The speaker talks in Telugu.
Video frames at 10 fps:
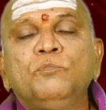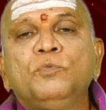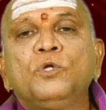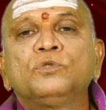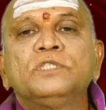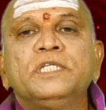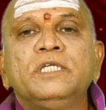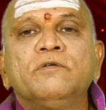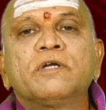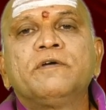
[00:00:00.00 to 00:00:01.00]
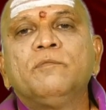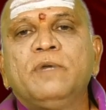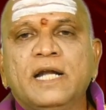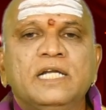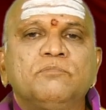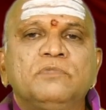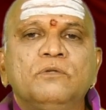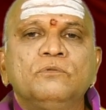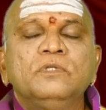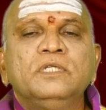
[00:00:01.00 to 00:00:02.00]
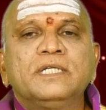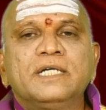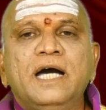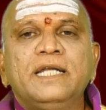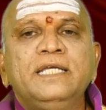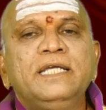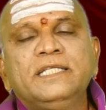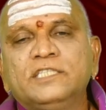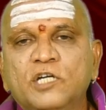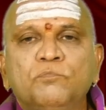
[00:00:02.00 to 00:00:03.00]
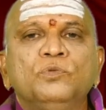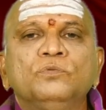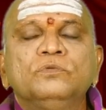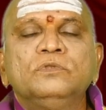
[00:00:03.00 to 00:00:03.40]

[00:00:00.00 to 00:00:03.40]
పెరుగుతుందని ఒకవేళ మాటలు చెప్తారు కానీ ఇది తప్పు